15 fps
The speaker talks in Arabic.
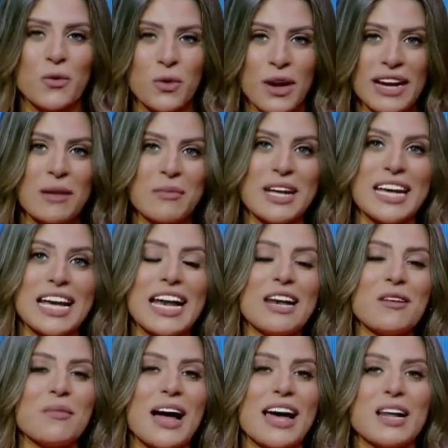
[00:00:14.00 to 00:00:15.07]
واحنا
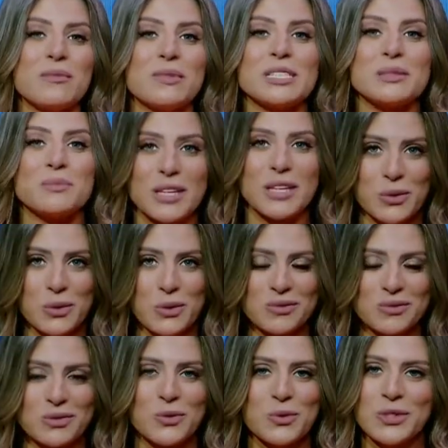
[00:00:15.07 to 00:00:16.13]
بنتكلم على ماسبيرو
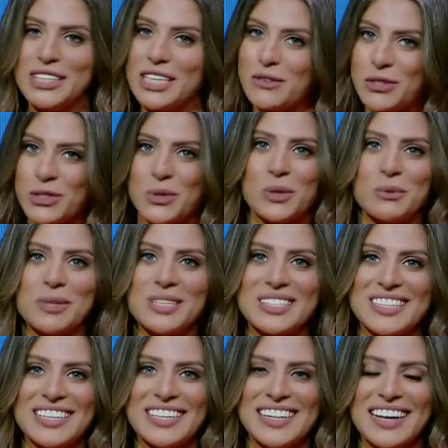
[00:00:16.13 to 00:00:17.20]
والتلفزيون
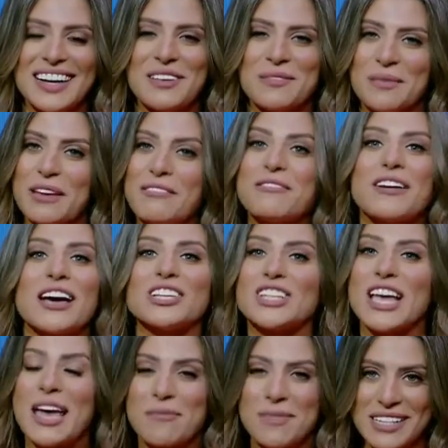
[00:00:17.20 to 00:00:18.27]
المصري ما
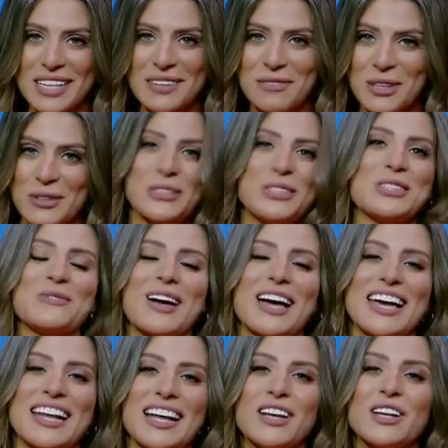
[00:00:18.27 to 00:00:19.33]
ينفعش ابدا ما يكونش
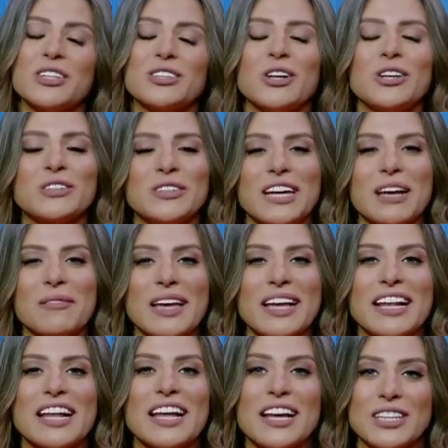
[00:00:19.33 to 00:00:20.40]
معانا دكتور جمال